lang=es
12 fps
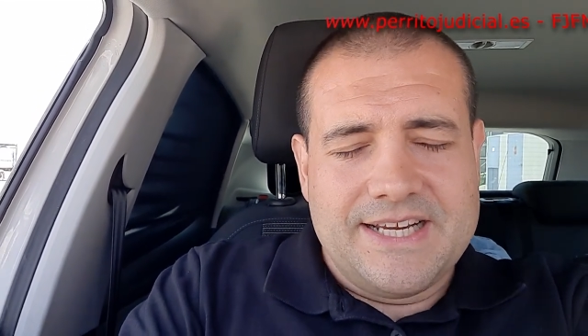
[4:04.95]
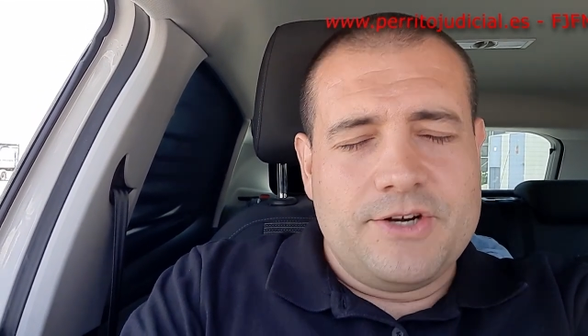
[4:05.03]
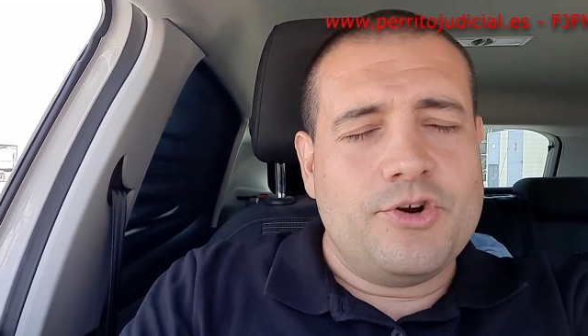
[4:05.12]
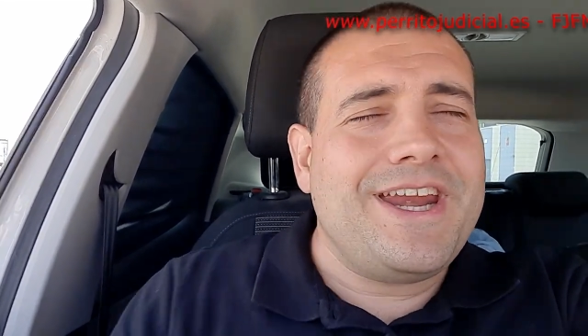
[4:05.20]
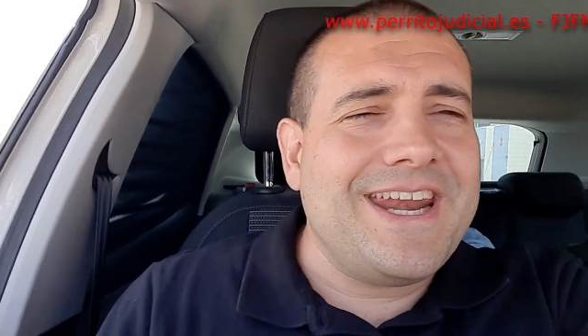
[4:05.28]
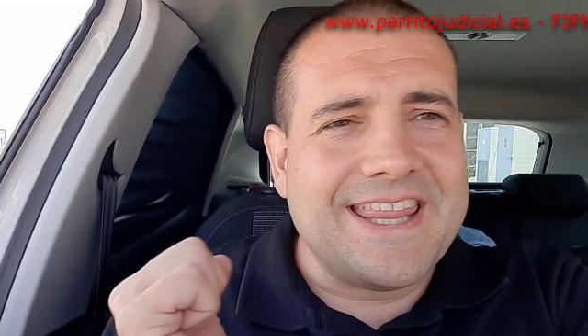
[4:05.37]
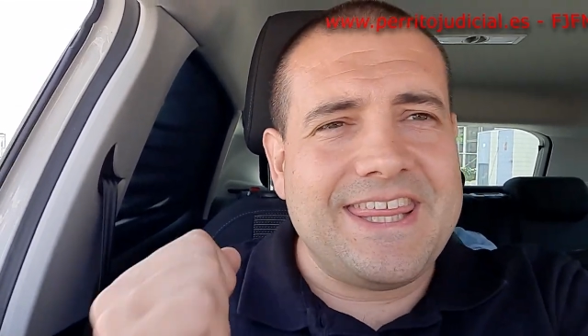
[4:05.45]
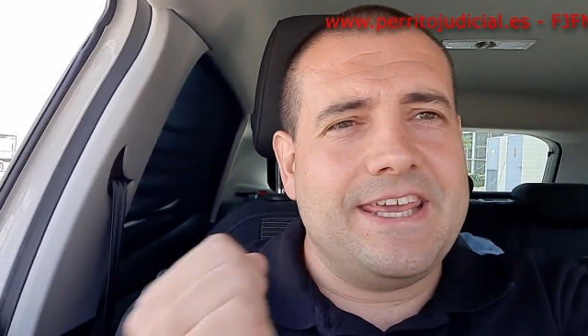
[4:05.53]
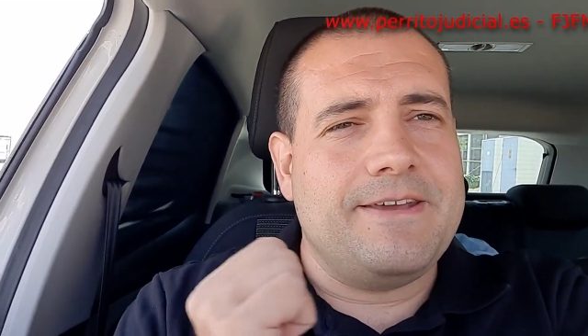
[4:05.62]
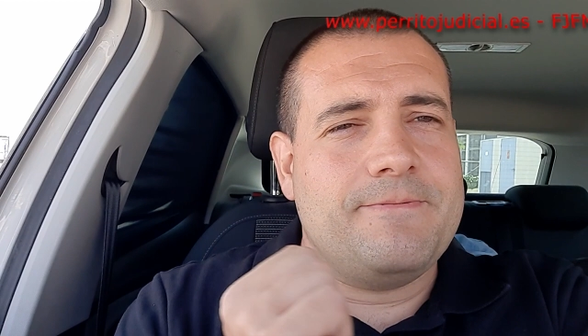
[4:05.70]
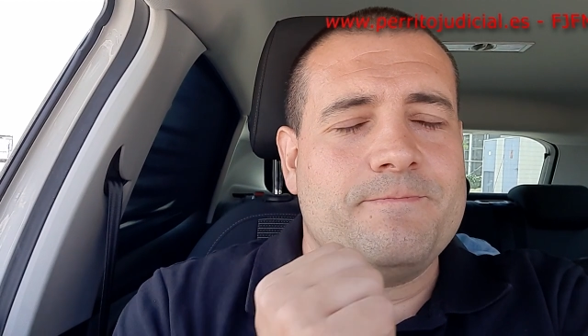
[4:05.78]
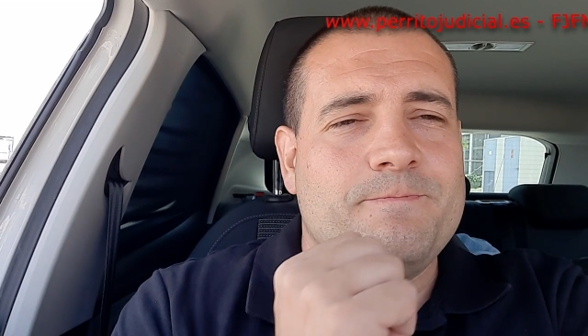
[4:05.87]
No hay
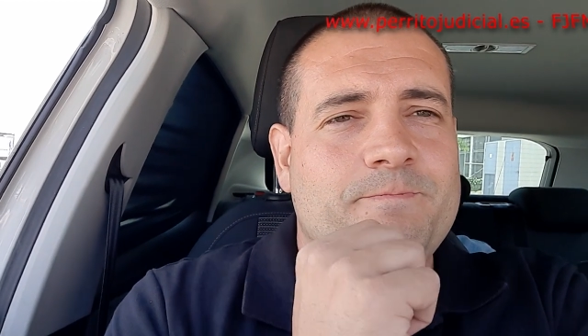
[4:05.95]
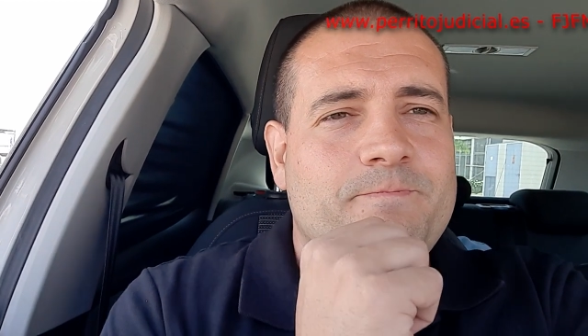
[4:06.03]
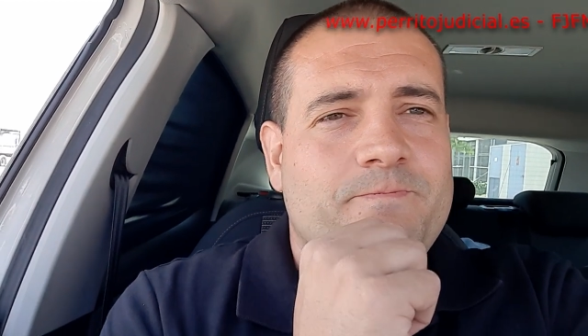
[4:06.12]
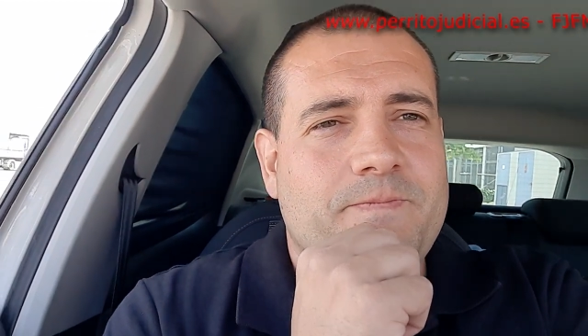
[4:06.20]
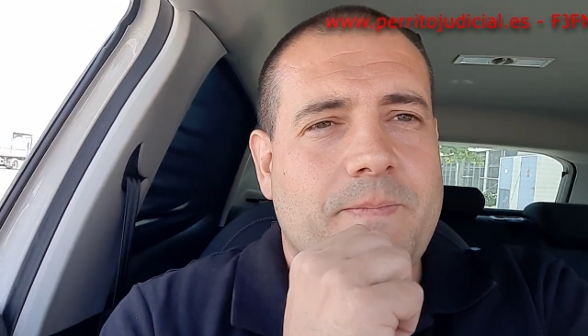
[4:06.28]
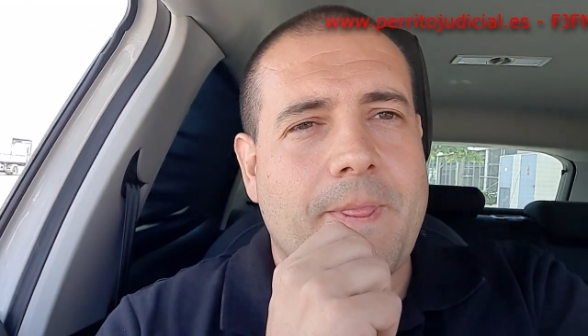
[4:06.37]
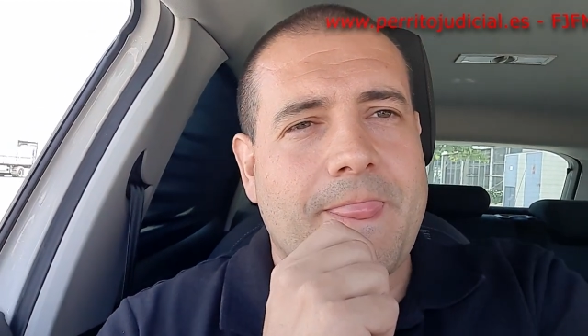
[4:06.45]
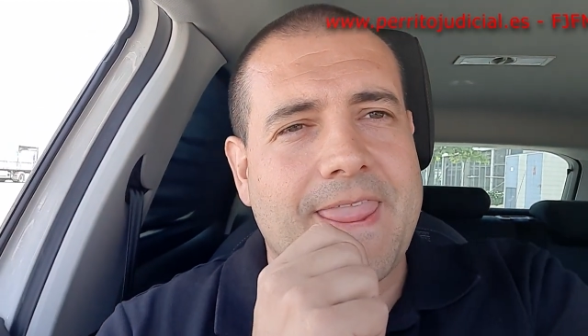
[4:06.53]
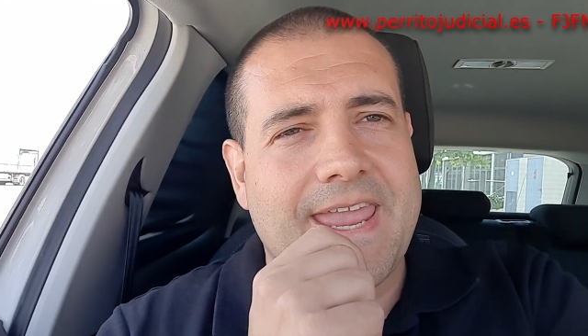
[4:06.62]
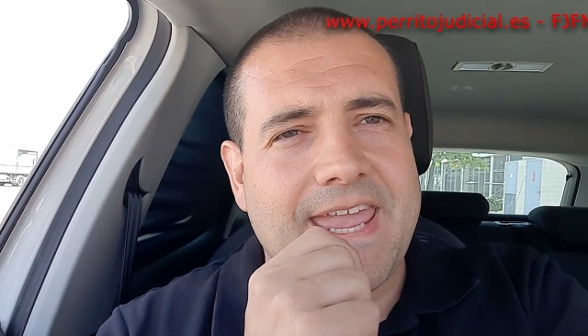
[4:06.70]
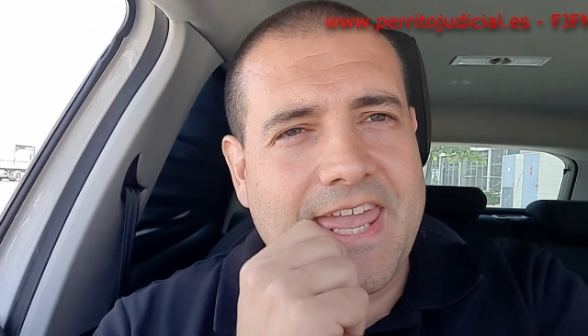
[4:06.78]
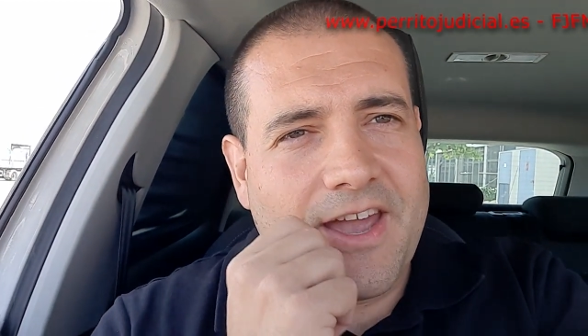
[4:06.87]
nadie
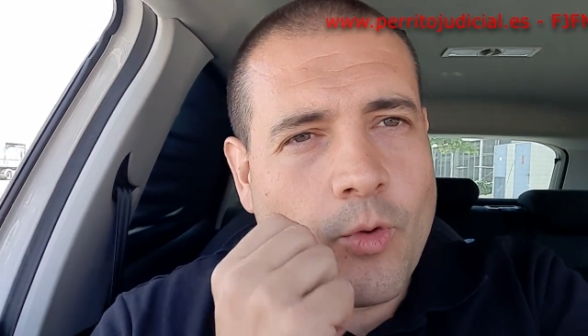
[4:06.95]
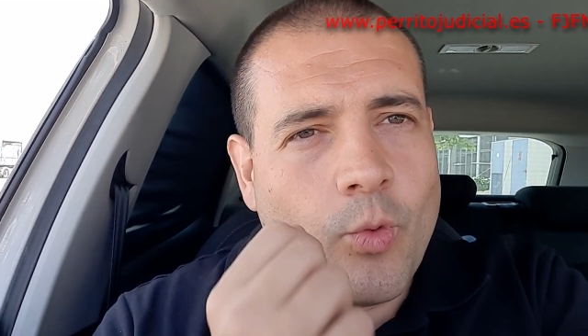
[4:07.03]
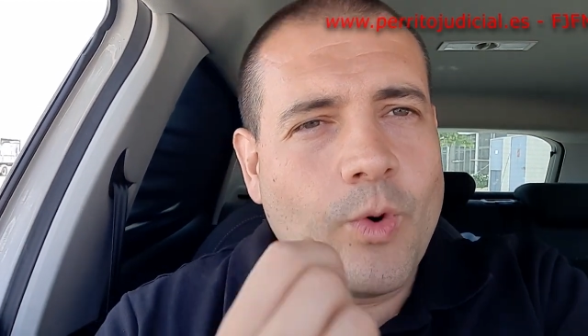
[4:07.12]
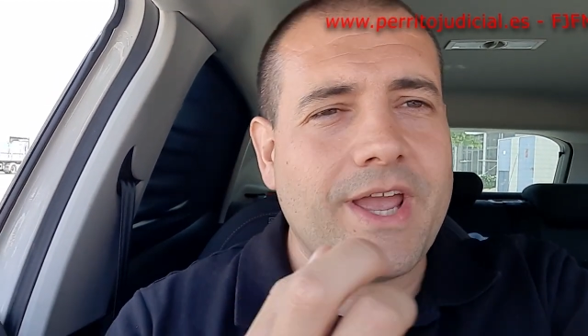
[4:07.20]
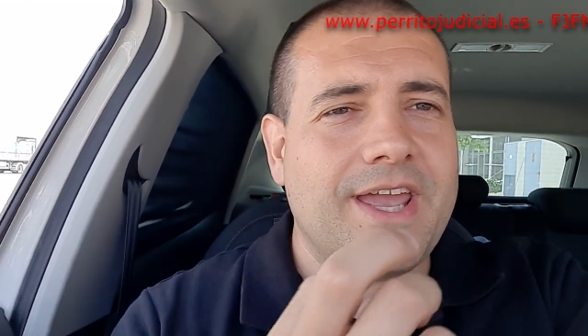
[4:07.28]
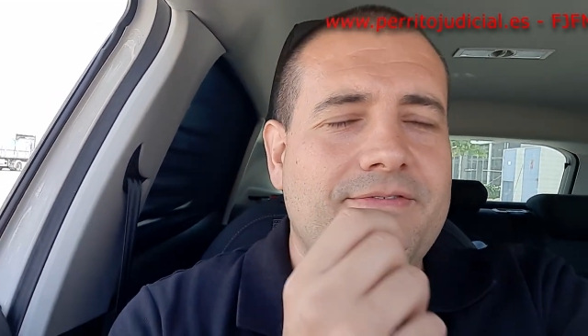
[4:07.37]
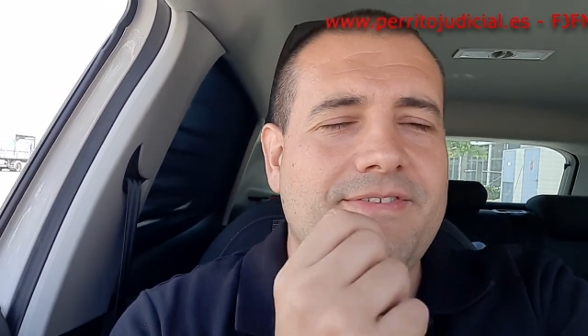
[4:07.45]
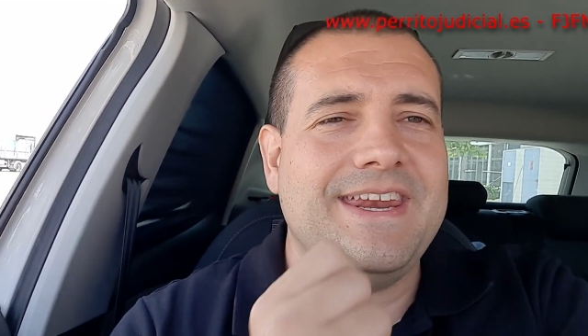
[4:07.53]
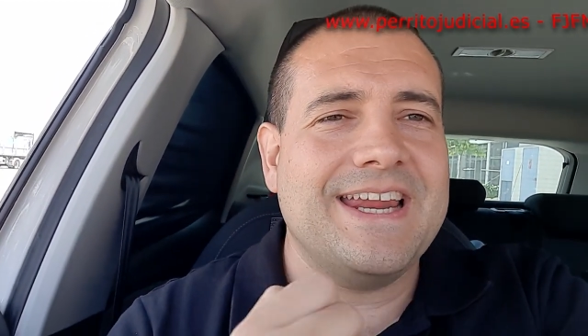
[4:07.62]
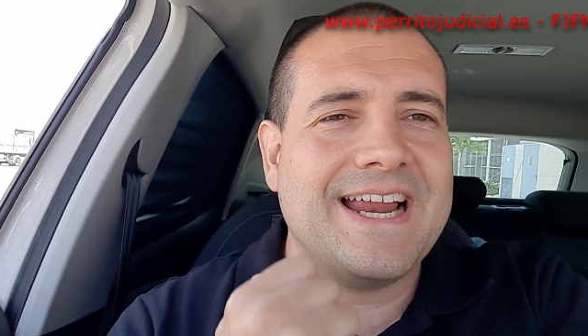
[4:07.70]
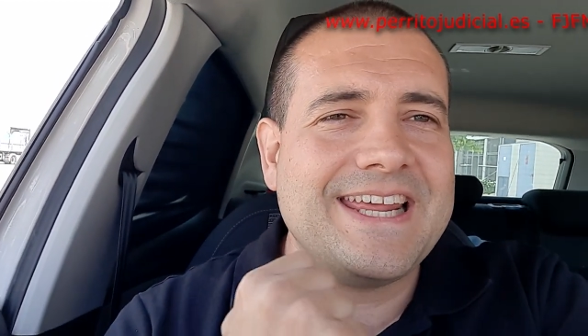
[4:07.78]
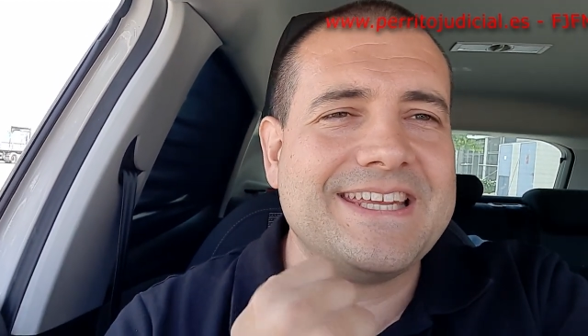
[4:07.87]
que juegue
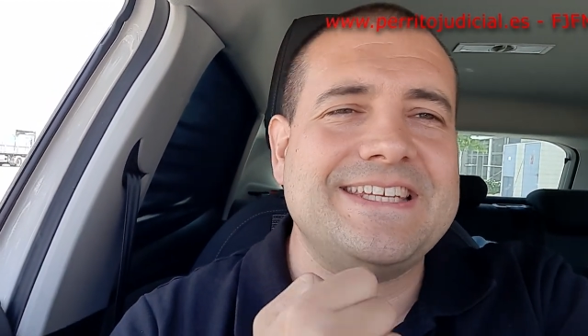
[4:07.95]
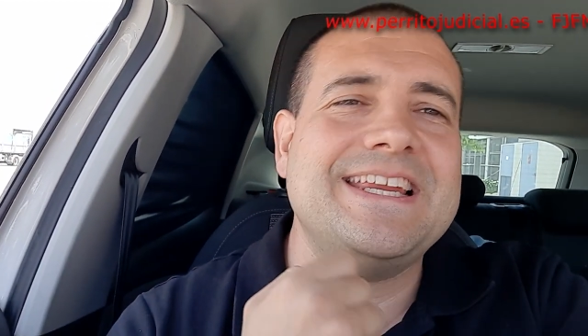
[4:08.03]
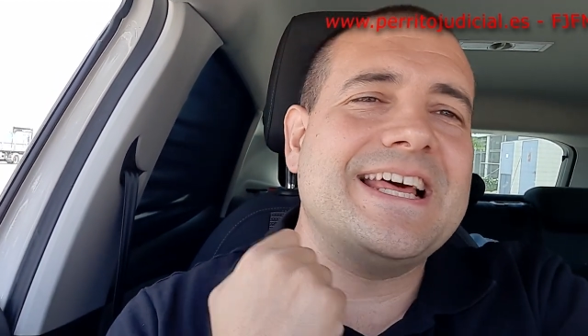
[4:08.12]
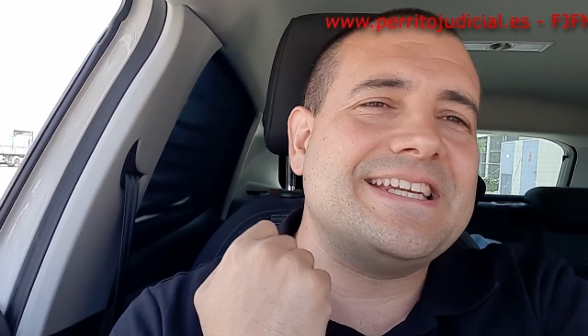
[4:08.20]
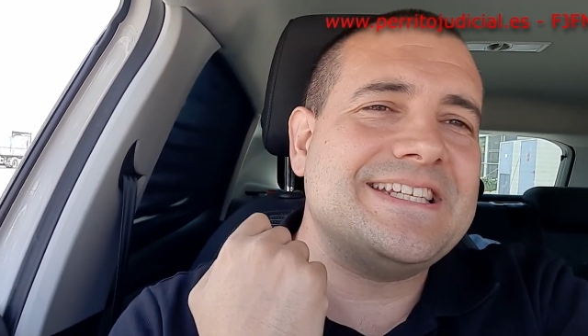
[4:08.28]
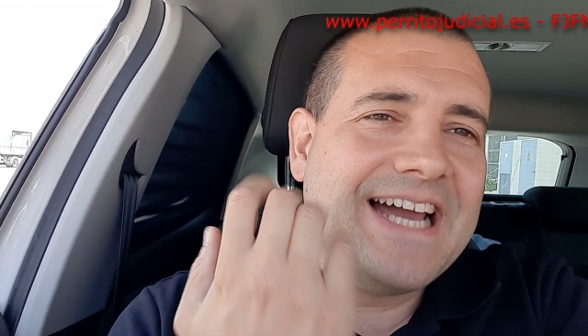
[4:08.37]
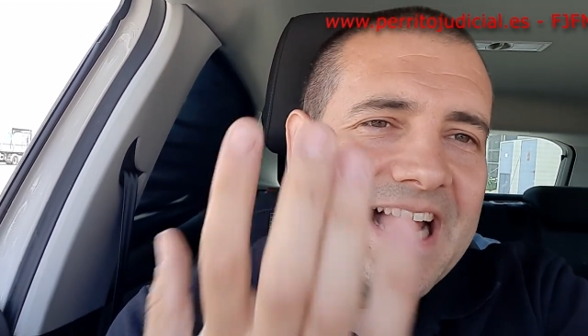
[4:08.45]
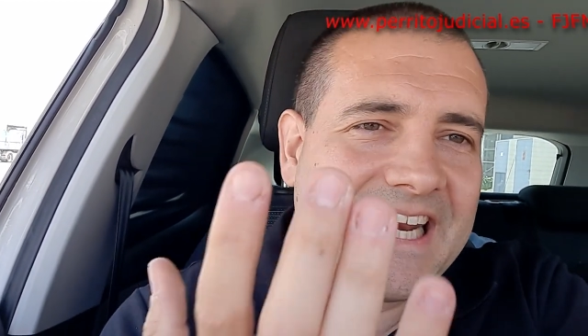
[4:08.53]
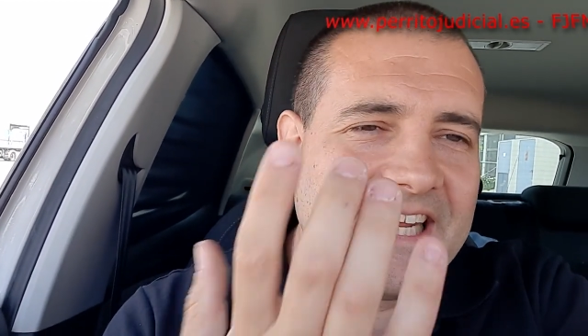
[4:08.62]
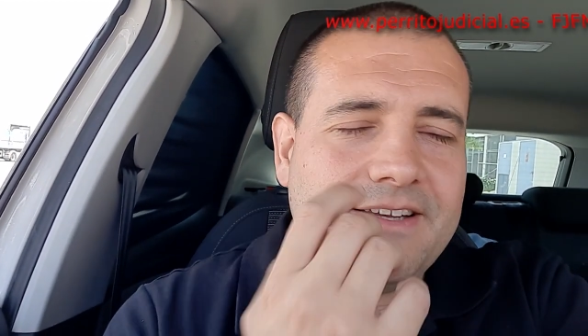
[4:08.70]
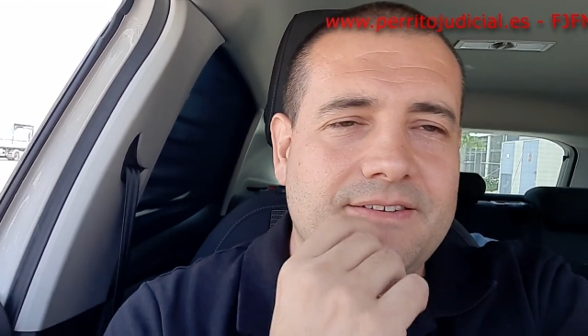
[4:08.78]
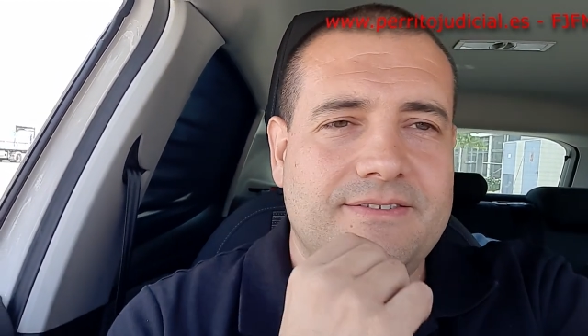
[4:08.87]
finales y las
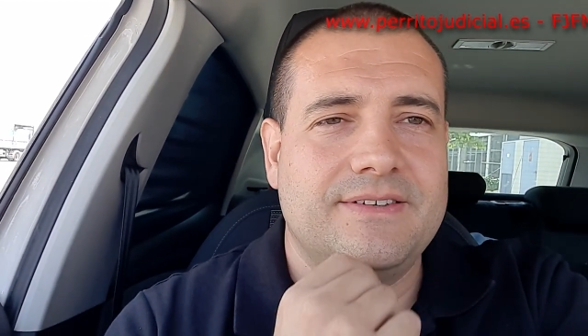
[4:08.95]
gane.